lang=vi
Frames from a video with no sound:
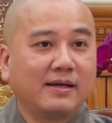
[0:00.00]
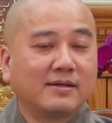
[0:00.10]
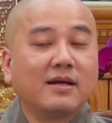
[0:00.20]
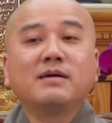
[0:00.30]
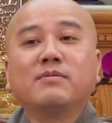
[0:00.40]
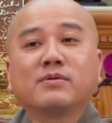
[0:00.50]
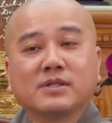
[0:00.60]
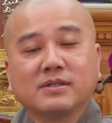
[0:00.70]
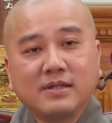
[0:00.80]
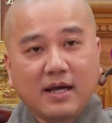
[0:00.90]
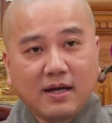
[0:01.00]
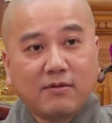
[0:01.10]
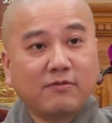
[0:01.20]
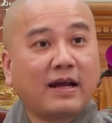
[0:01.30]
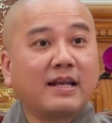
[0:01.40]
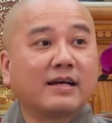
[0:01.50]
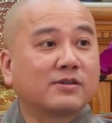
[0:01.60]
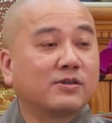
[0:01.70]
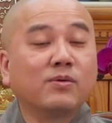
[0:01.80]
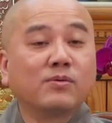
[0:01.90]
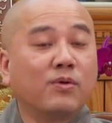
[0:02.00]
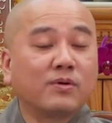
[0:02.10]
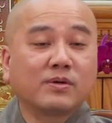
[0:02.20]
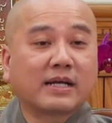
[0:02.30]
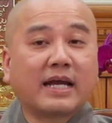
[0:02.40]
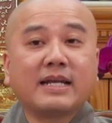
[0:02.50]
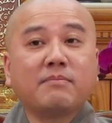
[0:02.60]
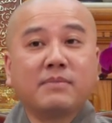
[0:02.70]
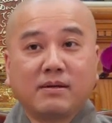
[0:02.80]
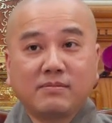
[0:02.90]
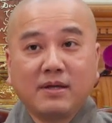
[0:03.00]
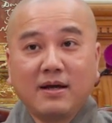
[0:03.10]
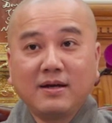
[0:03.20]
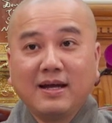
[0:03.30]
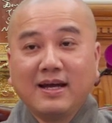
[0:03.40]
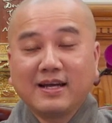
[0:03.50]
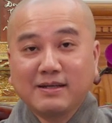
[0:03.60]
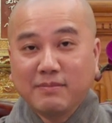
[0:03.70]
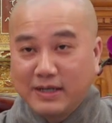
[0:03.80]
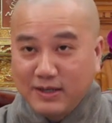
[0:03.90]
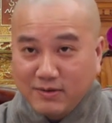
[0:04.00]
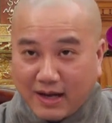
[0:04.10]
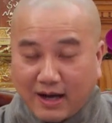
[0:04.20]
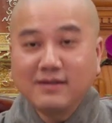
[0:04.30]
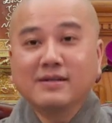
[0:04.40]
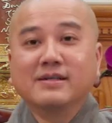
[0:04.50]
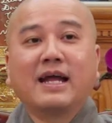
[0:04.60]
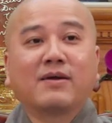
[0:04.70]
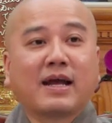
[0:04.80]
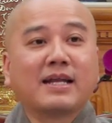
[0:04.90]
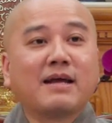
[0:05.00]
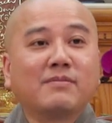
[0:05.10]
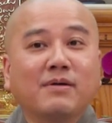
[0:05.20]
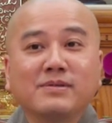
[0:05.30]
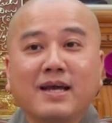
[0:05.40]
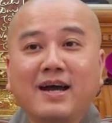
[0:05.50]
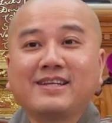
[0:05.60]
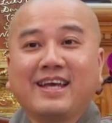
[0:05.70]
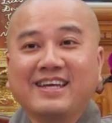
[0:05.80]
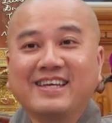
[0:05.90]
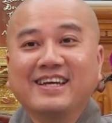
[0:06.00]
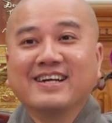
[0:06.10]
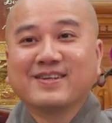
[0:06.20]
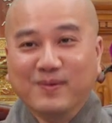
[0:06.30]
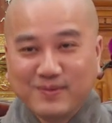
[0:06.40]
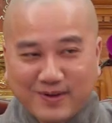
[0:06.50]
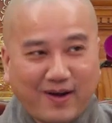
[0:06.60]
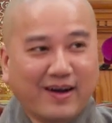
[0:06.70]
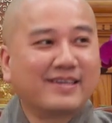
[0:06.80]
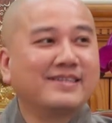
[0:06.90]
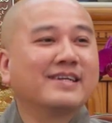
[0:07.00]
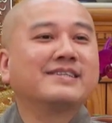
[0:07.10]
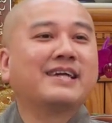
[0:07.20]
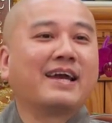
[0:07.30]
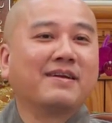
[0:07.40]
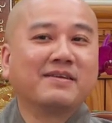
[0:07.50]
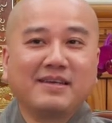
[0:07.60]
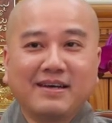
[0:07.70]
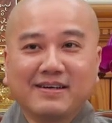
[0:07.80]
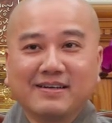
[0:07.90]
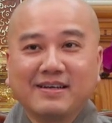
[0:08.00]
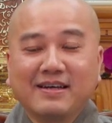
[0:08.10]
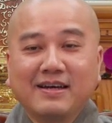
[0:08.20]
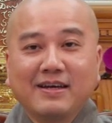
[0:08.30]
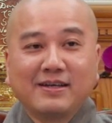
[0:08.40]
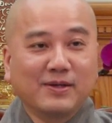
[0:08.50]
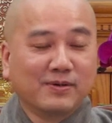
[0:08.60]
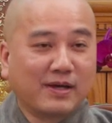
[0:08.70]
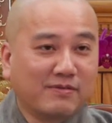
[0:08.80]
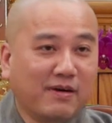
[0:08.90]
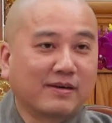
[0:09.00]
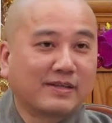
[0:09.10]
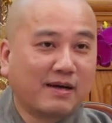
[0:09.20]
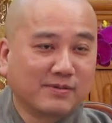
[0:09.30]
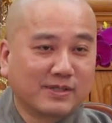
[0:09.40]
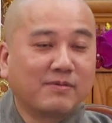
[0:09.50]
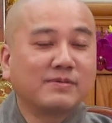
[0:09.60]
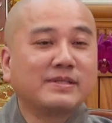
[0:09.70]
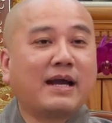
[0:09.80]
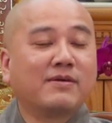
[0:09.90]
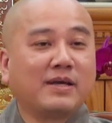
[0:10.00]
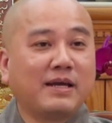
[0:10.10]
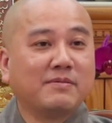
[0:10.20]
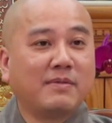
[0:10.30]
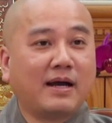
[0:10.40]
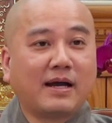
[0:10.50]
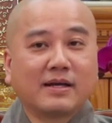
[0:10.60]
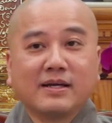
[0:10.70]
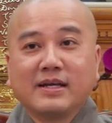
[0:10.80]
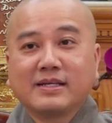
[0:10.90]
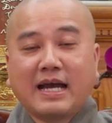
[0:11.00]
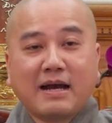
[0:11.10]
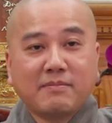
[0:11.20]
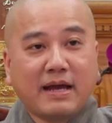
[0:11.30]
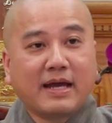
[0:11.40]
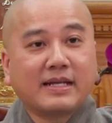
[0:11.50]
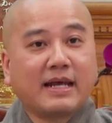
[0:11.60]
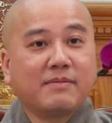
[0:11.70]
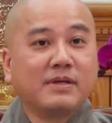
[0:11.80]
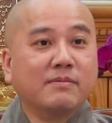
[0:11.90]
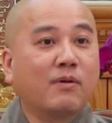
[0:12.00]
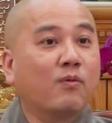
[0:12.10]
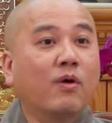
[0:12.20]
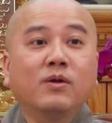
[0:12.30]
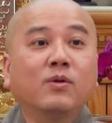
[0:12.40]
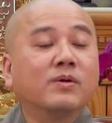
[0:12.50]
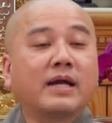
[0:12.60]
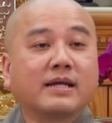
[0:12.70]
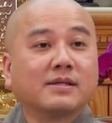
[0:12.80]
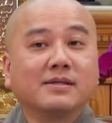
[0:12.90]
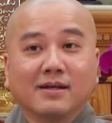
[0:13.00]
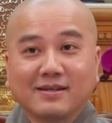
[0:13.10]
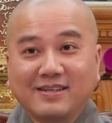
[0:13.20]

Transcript: Đó là một sự nhớ, không phải là rốt cuộc rồi cả năm mình không nhớ. Nhưng mà nếu lỡ người nào cả năm không nhớ thì cũng còn ít nhất ngày đó nhớ. Nhiều khi vợ chồng sống nhau vậy mà cha mẹ anh em gì mà quên luôn ngày sinh nhật.